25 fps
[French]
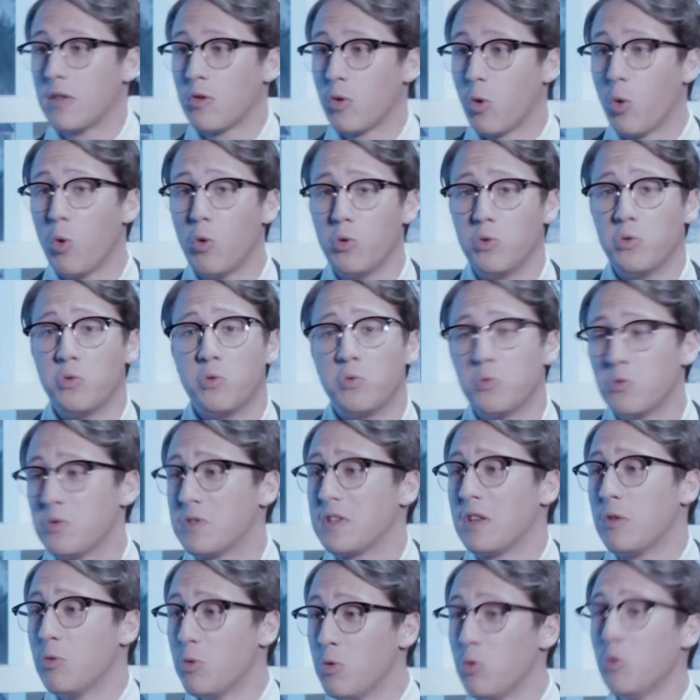un neurone, une
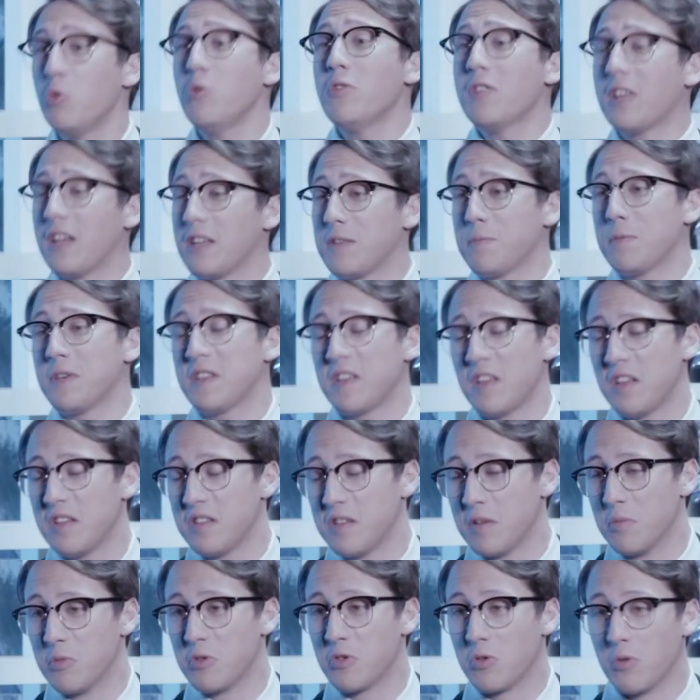cellule ultra spécialisée,
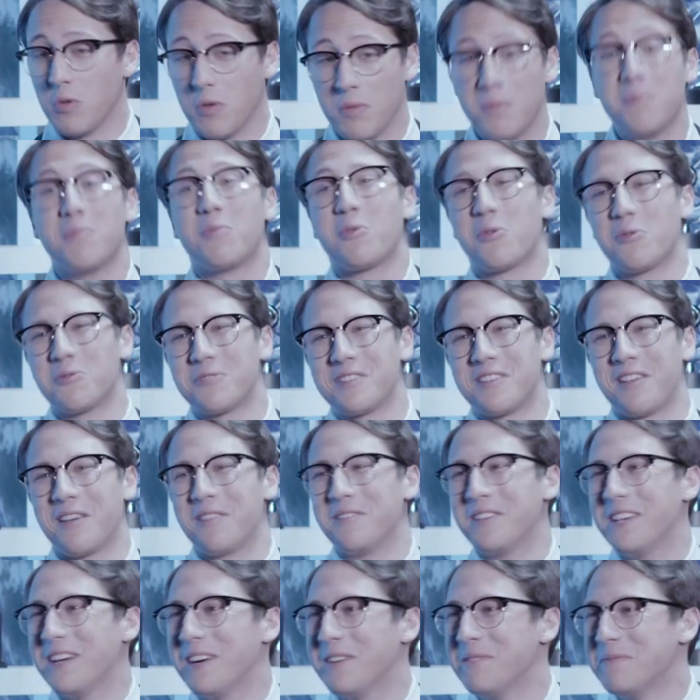monsieur, pour vous
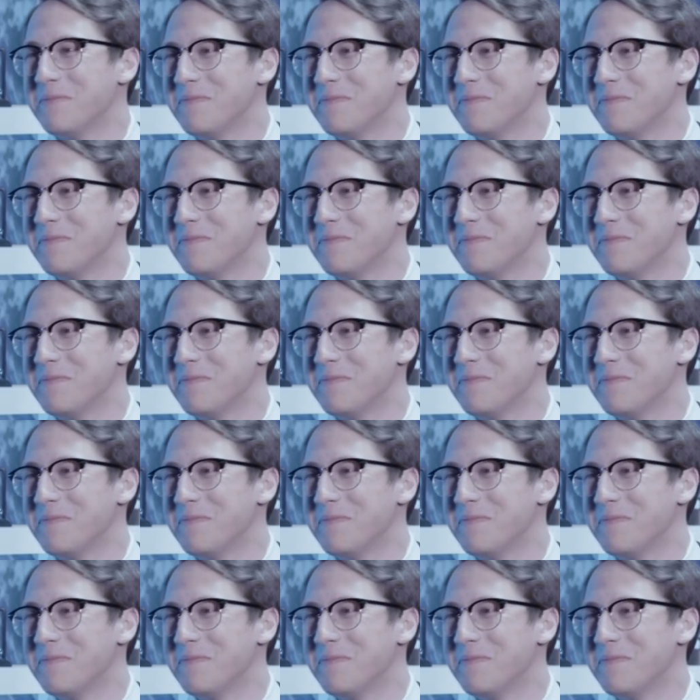servir.